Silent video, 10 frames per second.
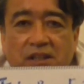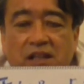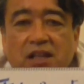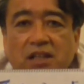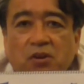
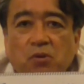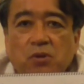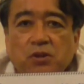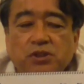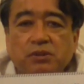だんだんこ
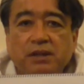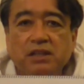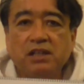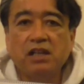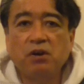この終盤
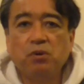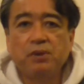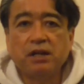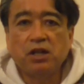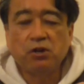に来て
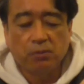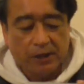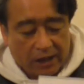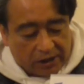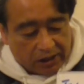ホームラン出るよう
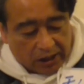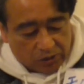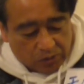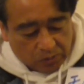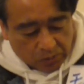になってきた
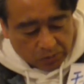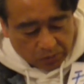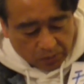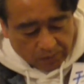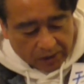というこ
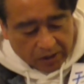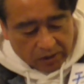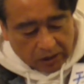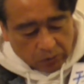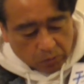とと
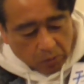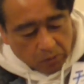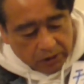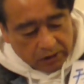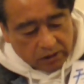あと
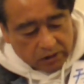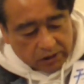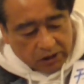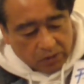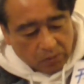盗塁
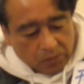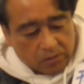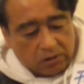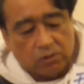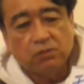で機動
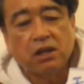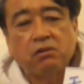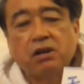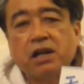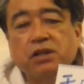力はどうな
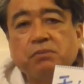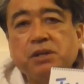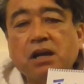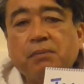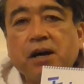のかなと
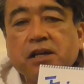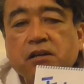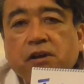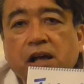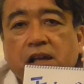見た場合
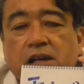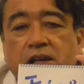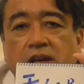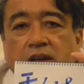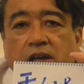には
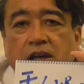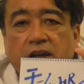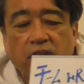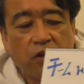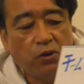
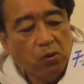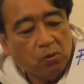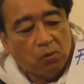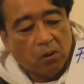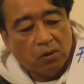えー、6
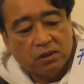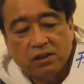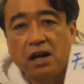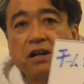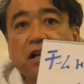個
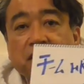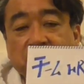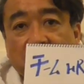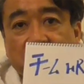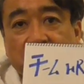だけなんで
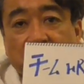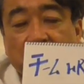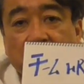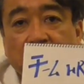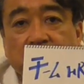すねで
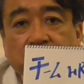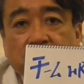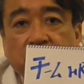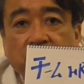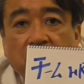これは
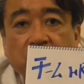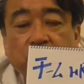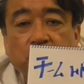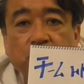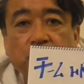12球団でい
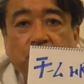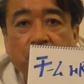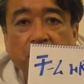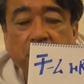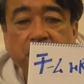うと9
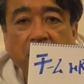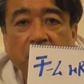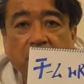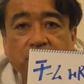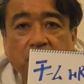番目下か
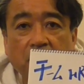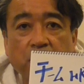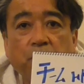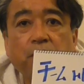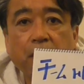ら数えたら
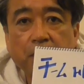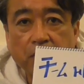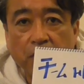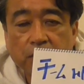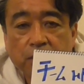4番目
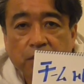と